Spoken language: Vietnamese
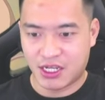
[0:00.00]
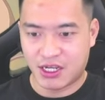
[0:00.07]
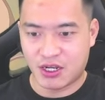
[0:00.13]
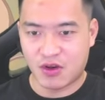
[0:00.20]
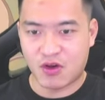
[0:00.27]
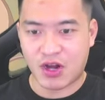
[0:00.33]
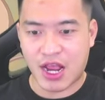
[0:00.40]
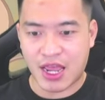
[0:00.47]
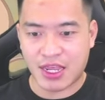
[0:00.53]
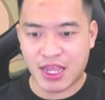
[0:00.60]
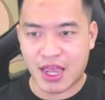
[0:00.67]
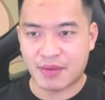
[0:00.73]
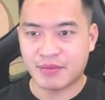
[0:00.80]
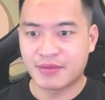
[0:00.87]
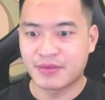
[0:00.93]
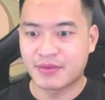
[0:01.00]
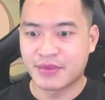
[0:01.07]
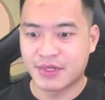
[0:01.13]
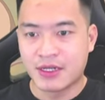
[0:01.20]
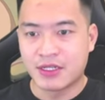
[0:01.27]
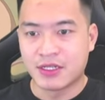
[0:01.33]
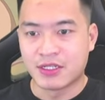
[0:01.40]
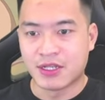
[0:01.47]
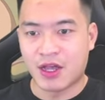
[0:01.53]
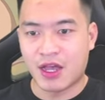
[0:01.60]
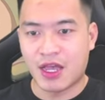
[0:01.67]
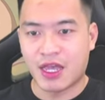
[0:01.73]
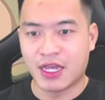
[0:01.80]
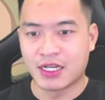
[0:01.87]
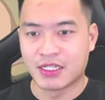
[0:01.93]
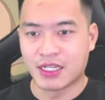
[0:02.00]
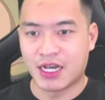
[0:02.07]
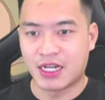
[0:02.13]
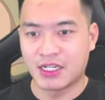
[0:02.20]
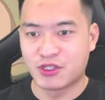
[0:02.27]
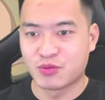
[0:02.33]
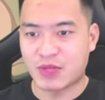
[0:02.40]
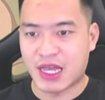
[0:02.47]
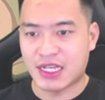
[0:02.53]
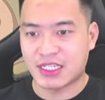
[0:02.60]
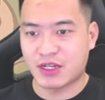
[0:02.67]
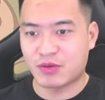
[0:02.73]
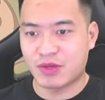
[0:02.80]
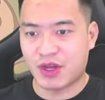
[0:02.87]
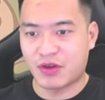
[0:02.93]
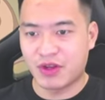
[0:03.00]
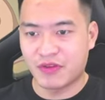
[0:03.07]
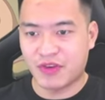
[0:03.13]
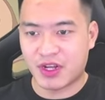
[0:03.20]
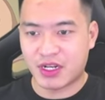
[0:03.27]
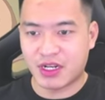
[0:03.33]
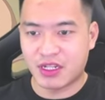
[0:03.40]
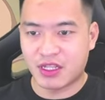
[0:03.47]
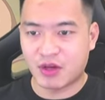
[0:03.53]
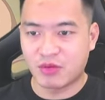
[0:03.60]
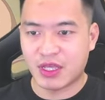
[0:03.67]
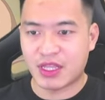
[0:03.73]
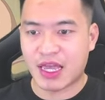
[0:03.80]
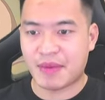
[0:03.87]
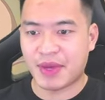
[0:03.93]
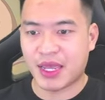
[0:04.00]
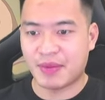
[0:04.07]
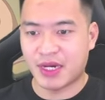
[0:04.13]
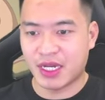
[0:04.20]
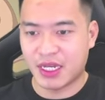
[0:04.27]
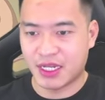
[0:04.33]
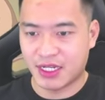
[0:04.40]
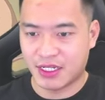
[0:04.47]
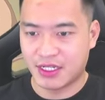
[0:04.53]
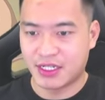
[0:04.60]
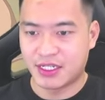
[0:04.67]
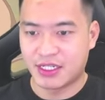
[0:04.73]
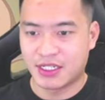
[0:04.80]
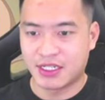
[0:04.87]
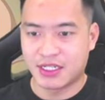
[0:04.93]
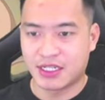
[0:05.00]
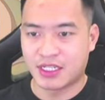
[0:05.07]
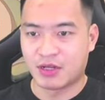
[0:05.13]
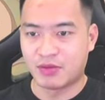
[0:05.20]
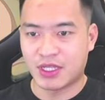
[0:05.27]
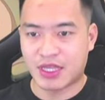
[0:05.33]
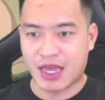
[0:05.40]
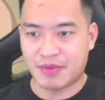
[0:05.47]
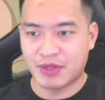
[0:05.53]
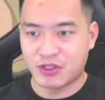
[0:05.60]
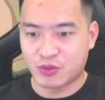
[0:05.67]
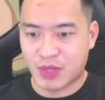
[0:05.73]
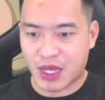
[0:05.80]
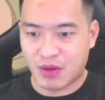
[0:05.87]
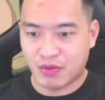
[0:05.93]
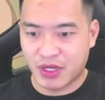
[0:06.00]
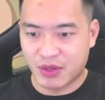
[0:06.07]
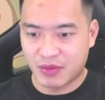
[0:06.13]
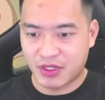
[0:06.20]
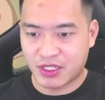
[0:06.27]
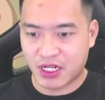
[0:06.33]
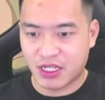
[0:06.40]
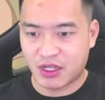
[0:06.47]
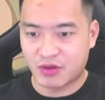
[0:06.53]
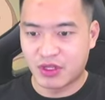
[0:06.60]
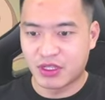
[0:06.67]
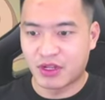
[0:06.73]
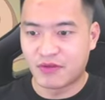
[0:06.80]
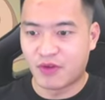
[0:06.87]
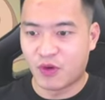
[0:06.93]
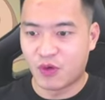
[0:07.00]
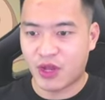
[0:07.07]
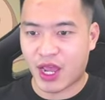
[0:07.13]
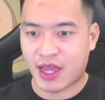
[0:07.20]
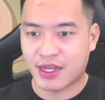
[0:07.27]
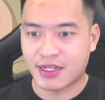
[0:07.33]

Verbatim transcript: Còn ngay anh em. Rồi, giờ thì chúng ta sẽ cùng nhau đi vượt thông thiên tháp anh em ơi. Thông thiên tháp thì chúng ta cũng kiếm được rất là nhiều thỉnh thần phù nha.